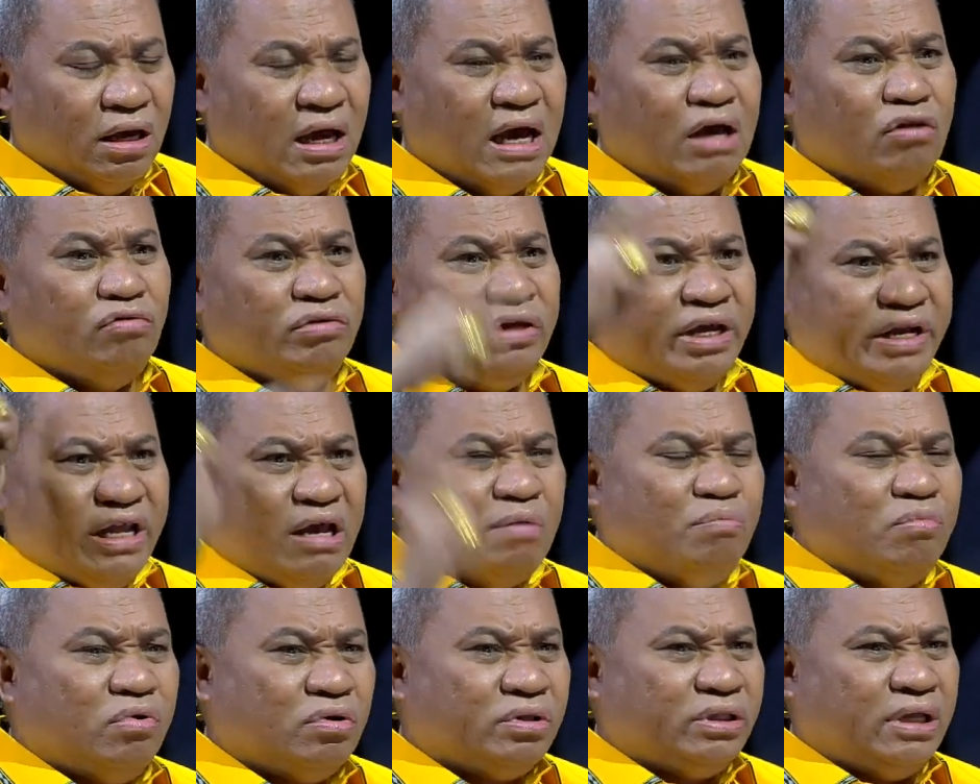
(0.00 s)
Harusnya
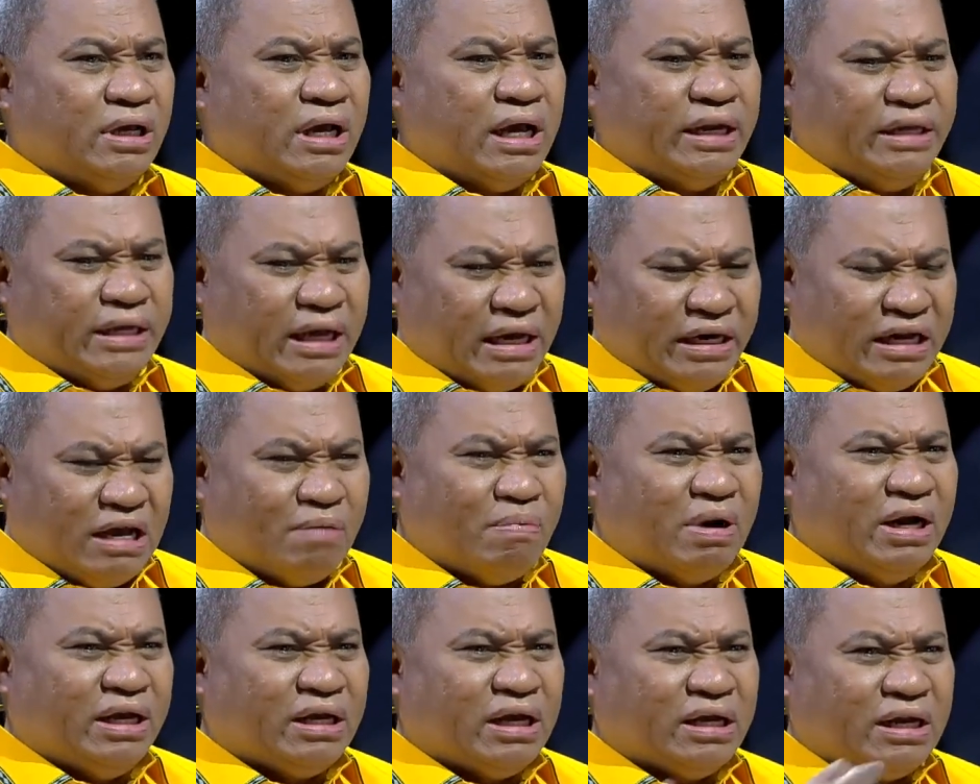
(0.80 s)
dia membuktikan, jangan
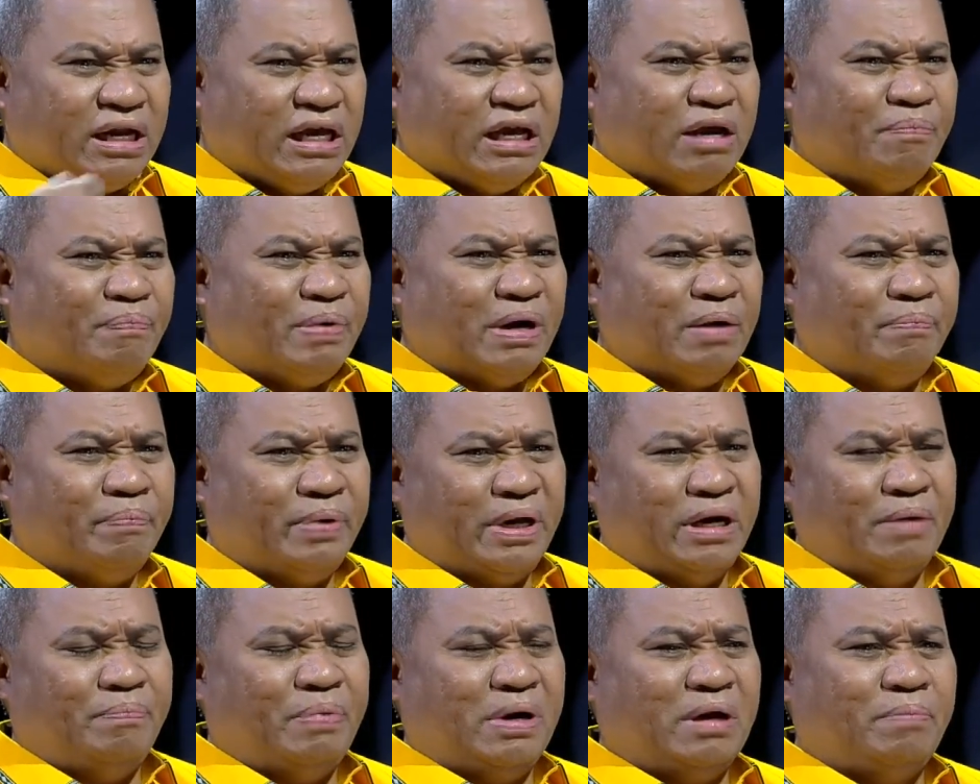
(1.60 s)
dia balikin lagi
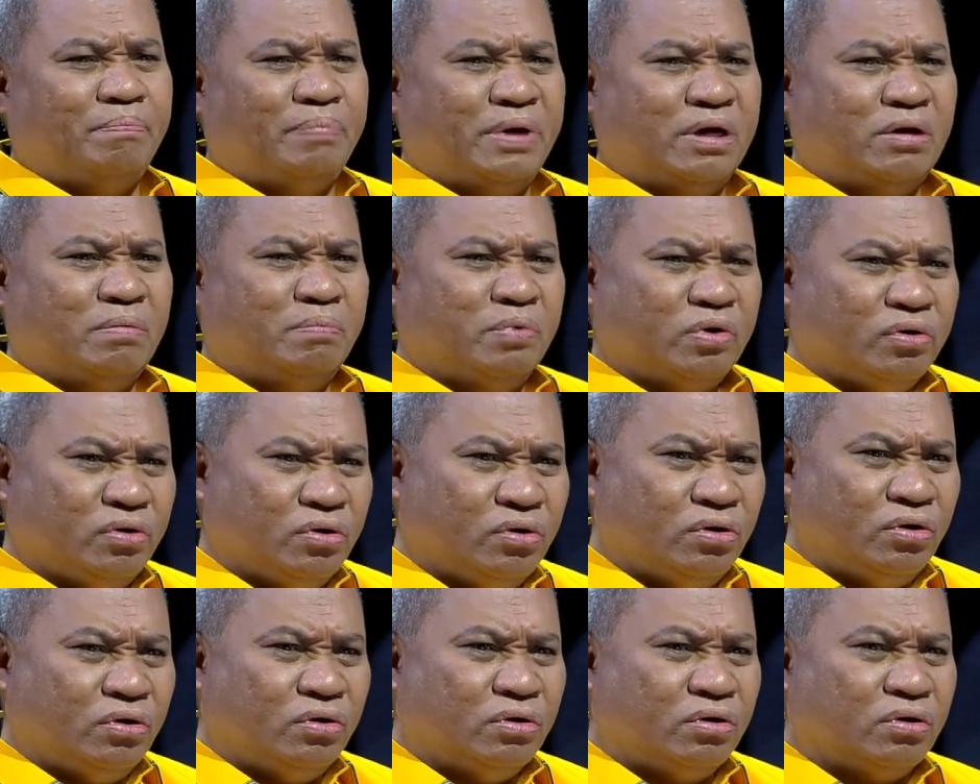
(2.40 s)
kepada Pak, Pak
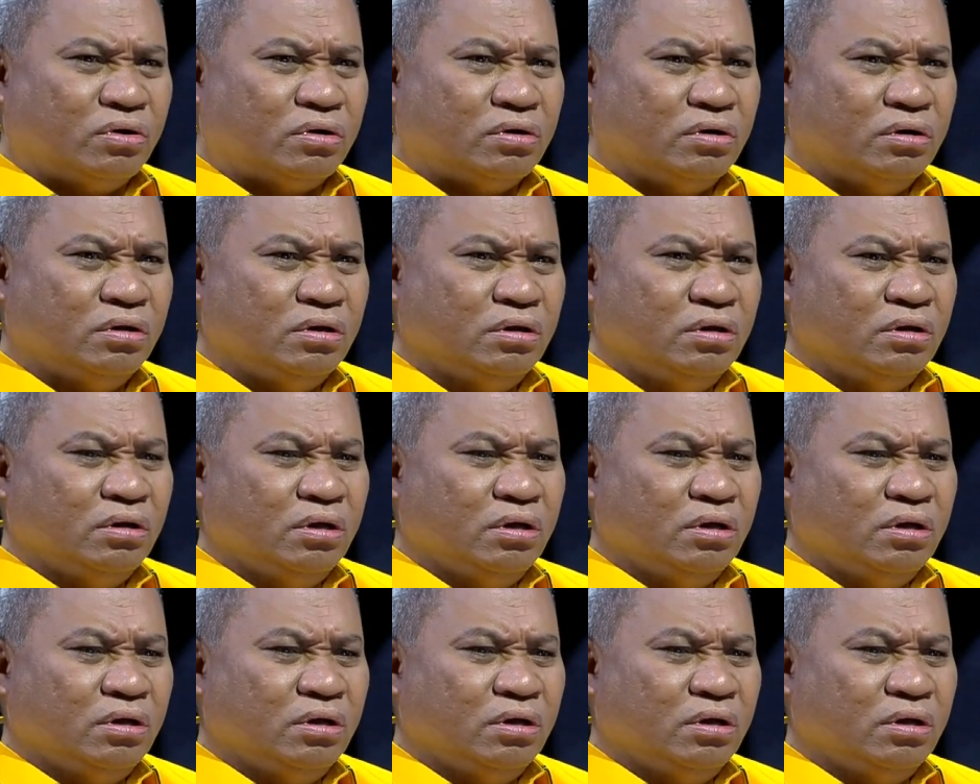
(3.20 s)
Gubernur.